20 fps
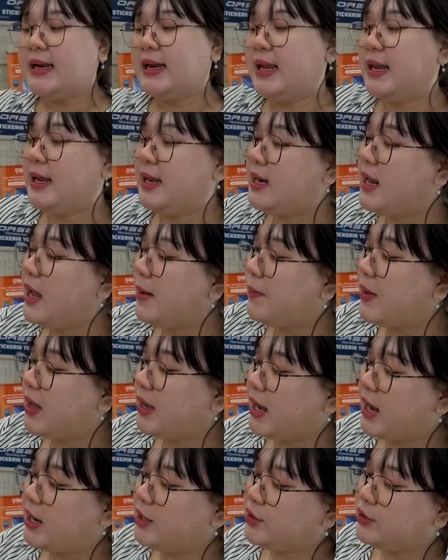nih ini yang
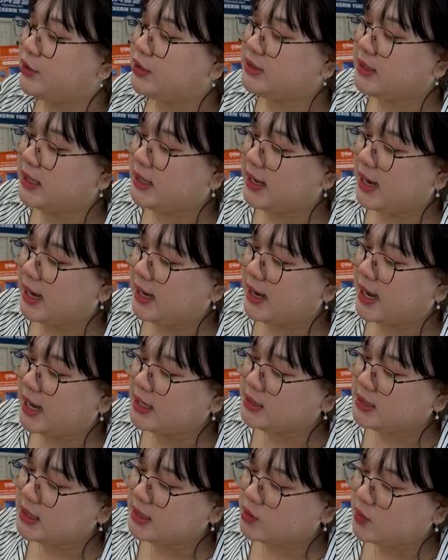pakai hydrogel ya
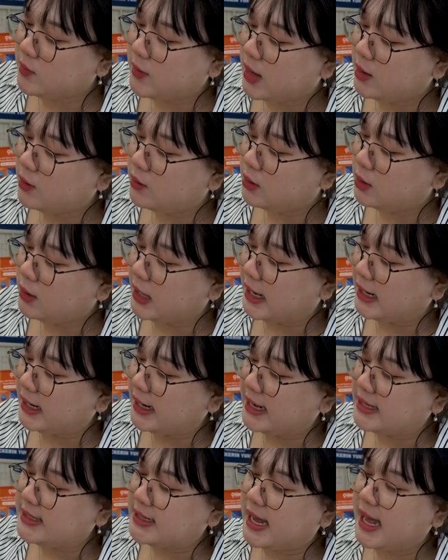guys nih coba aku
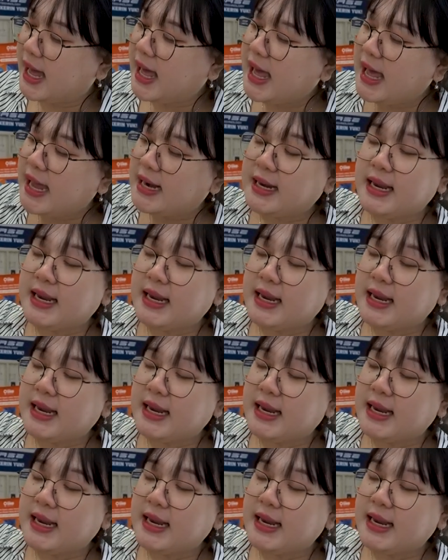keluarin aja